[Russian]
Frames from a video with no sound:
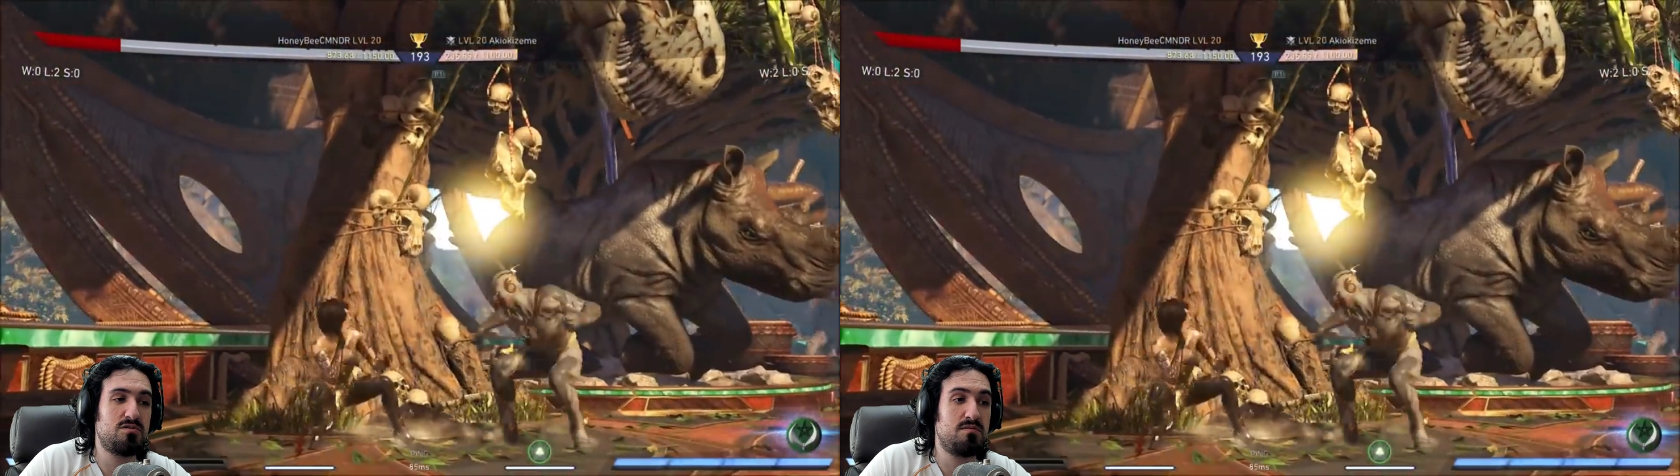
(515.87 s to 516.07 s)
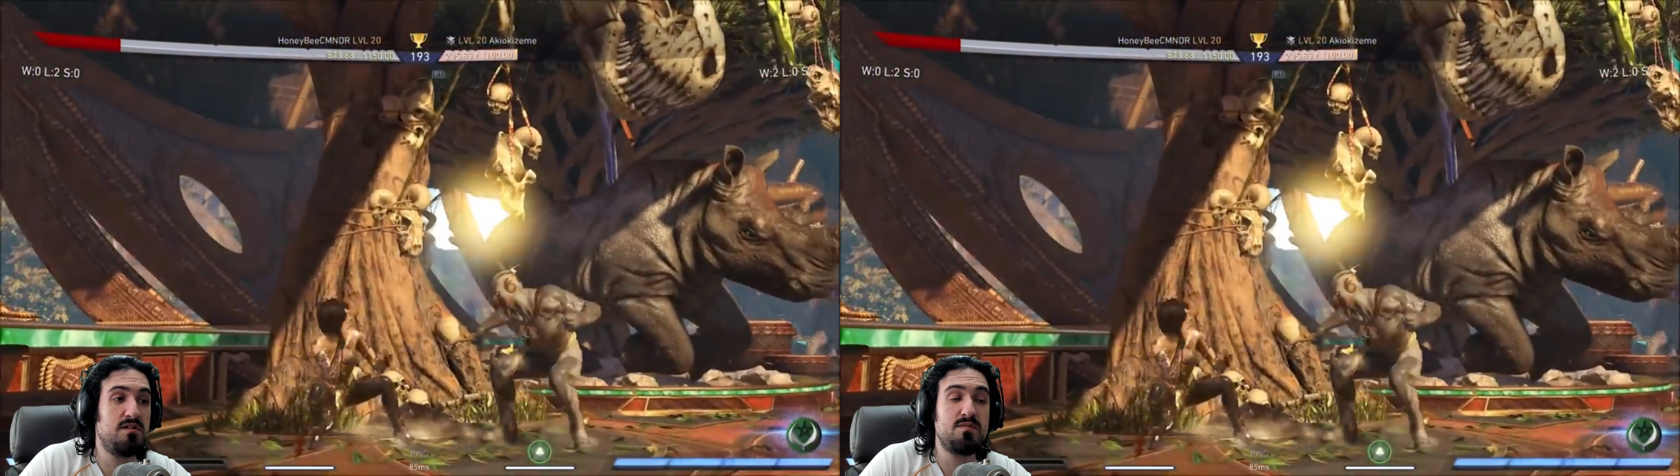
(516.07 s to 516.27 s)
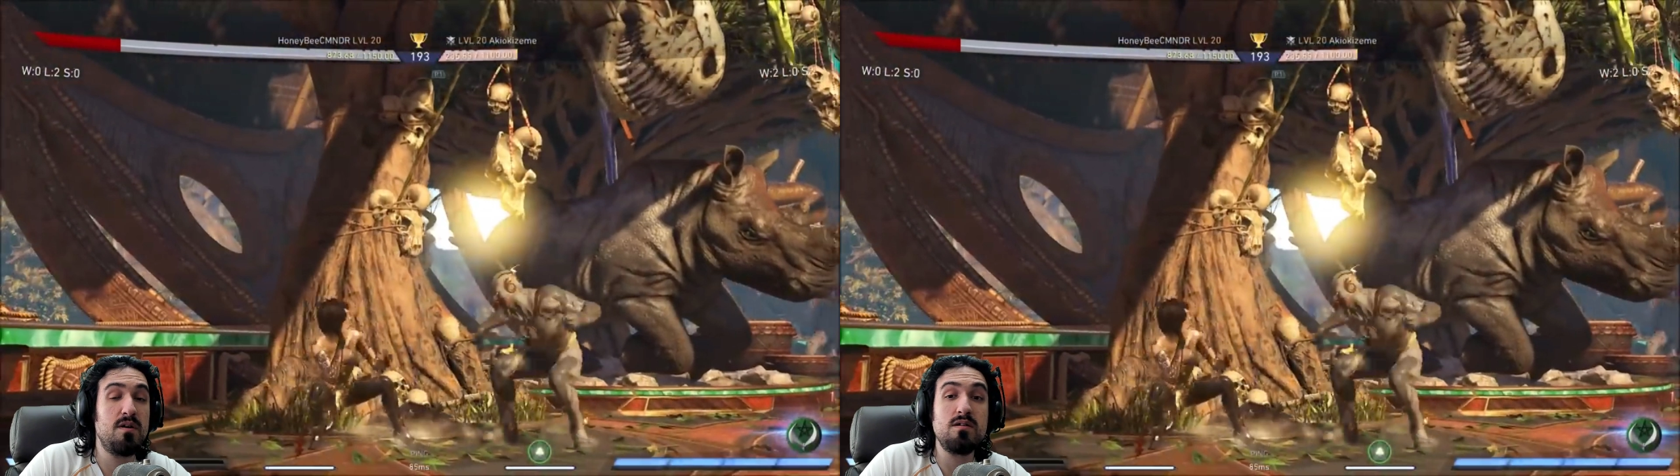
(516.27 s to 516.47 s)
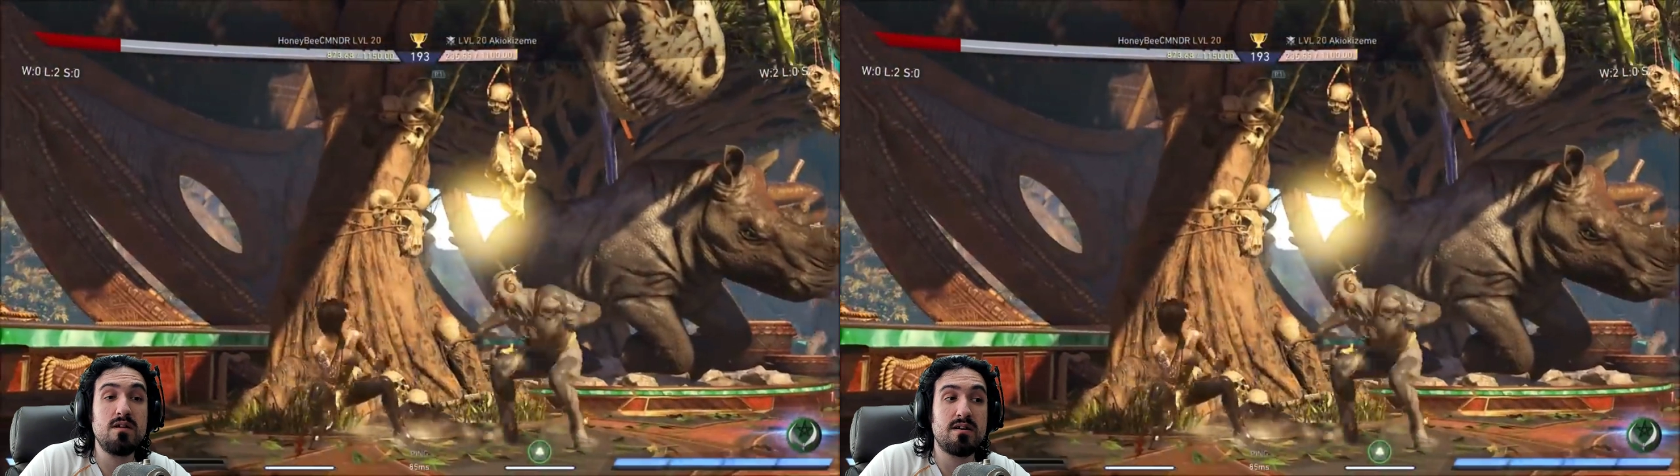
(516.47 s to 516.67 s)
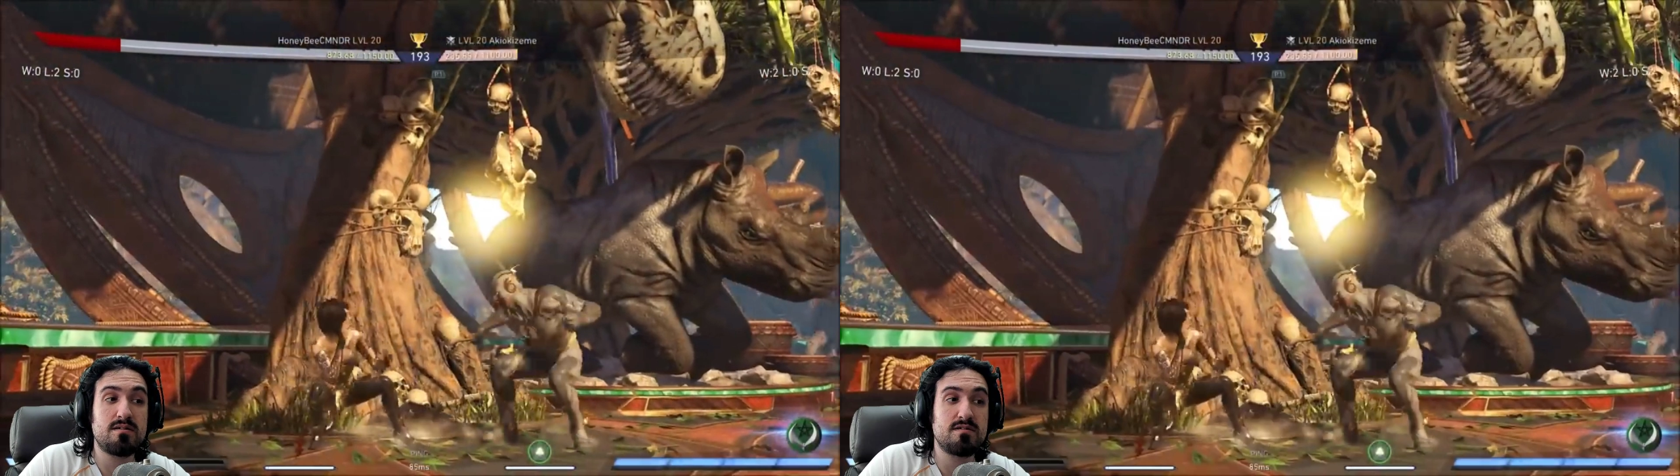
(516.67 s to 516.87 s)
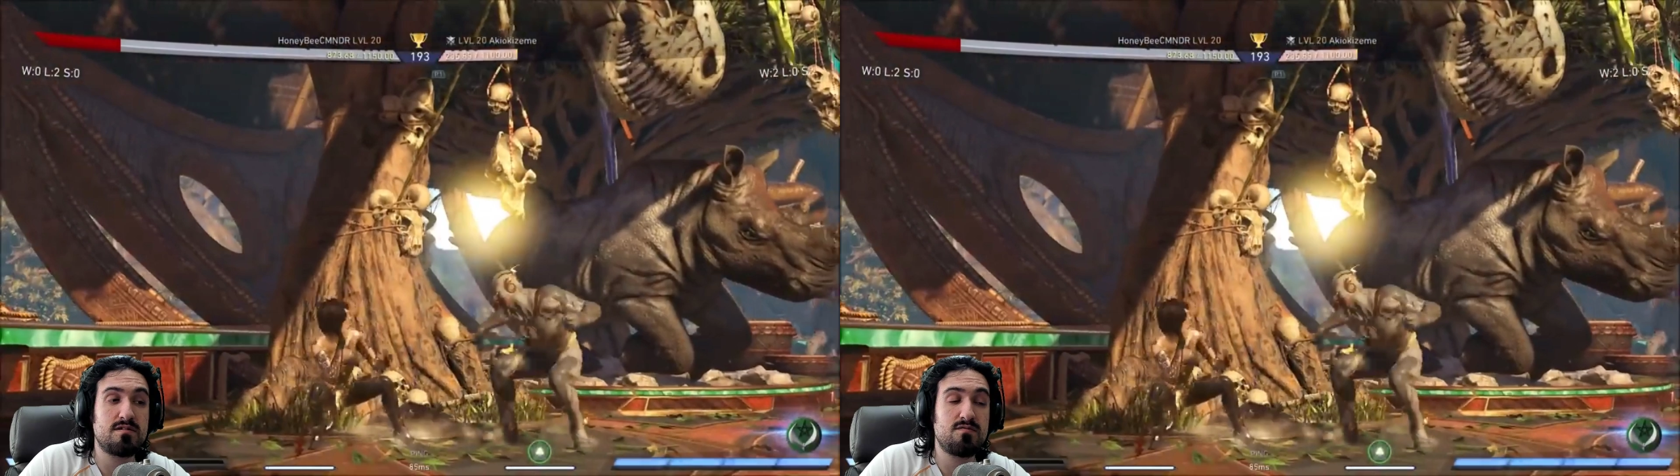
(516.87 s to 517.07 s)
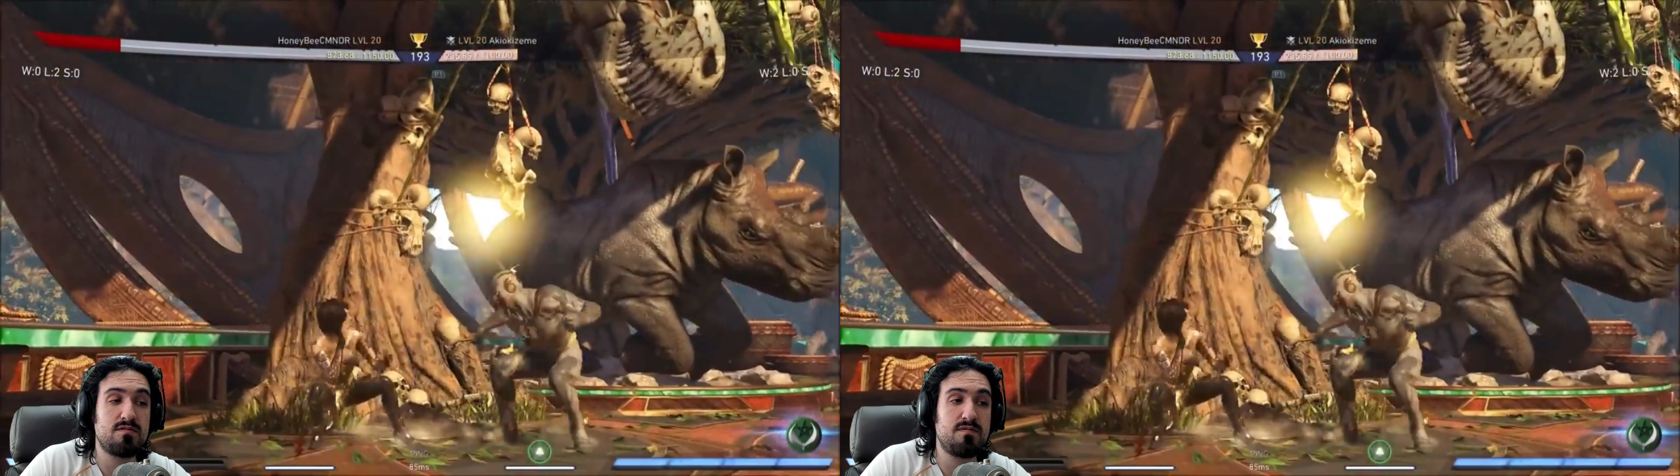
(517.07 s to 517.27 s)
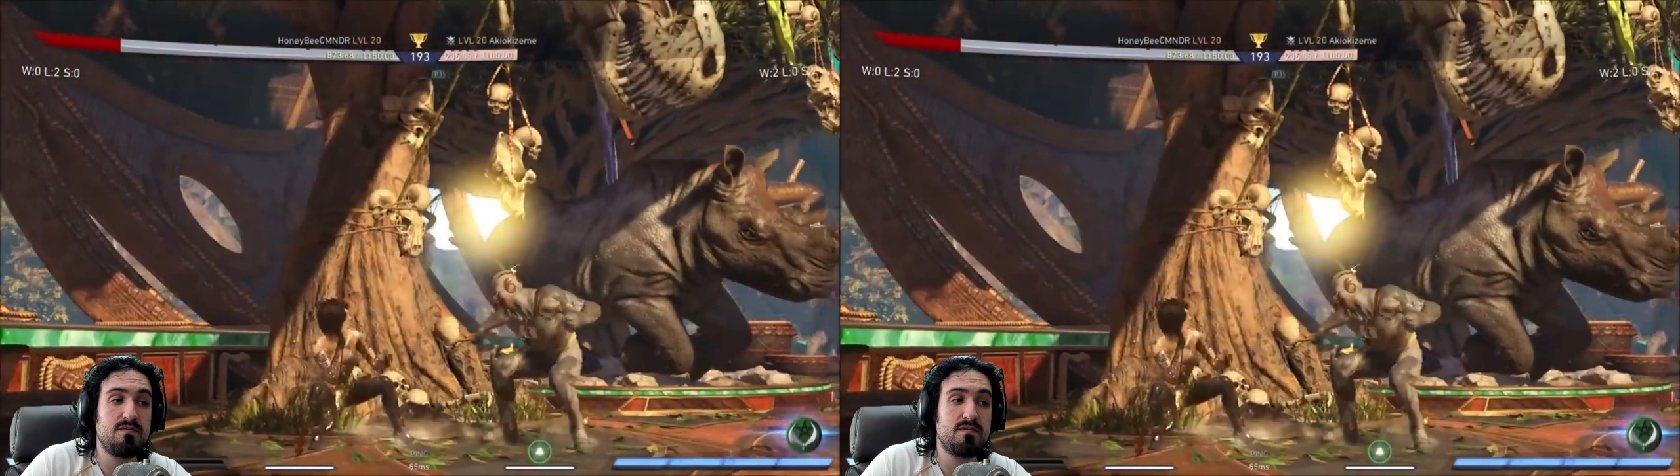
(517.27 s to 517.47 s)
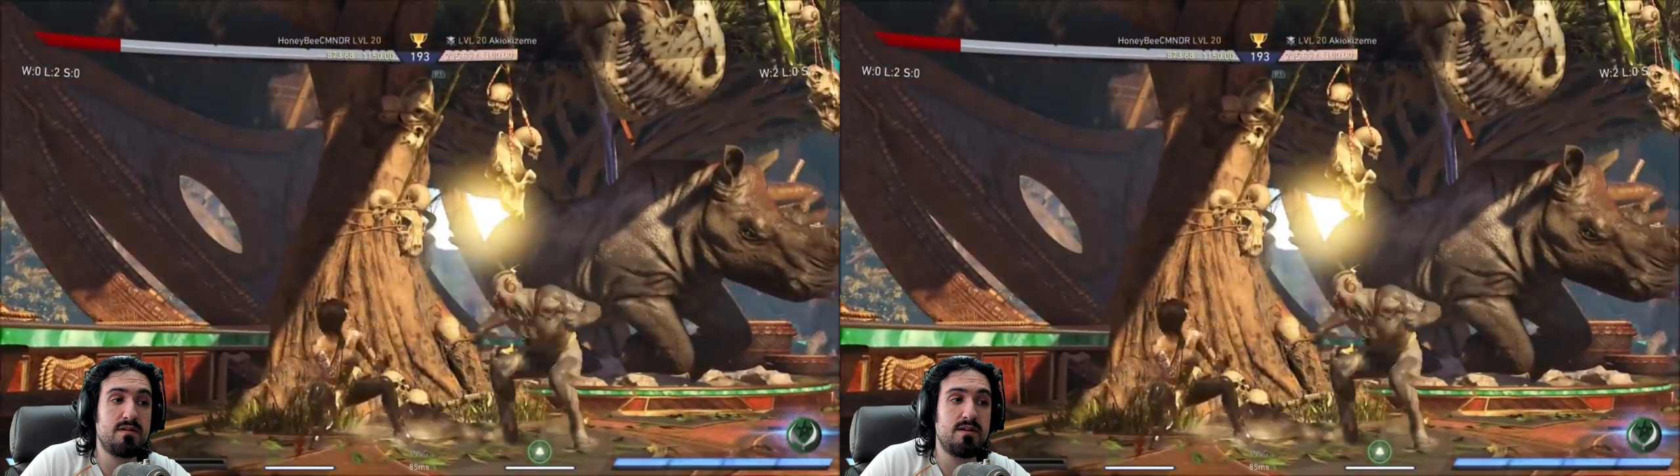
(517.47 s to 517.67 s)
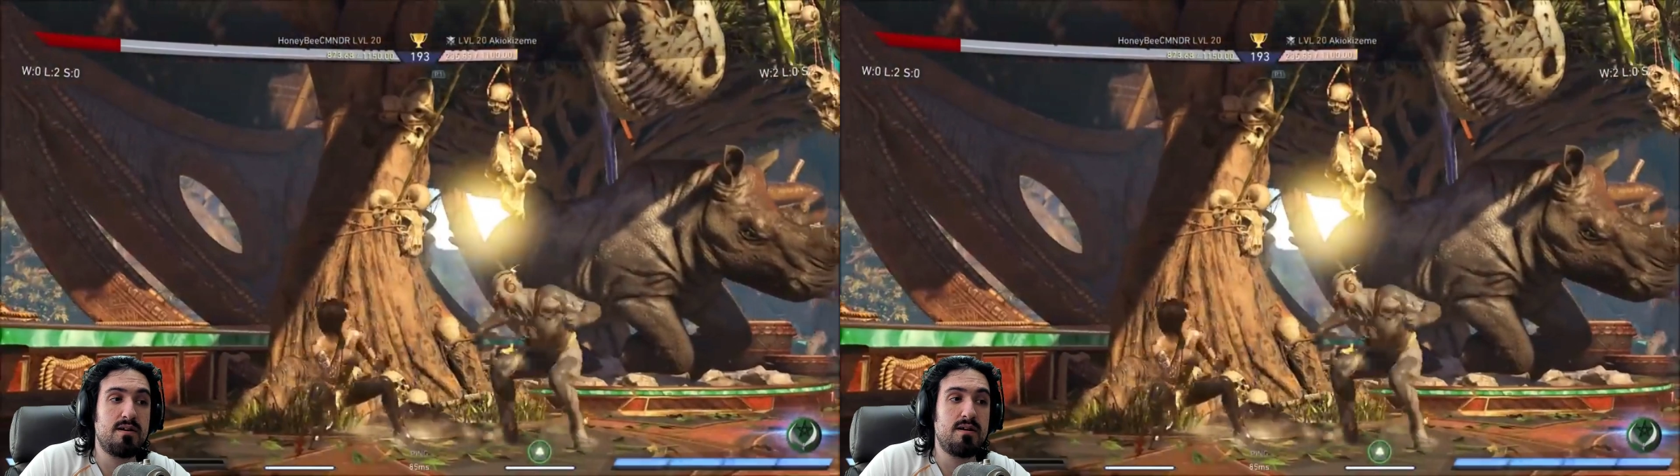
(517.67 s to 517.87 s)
но не смогла это сделать. Видимо,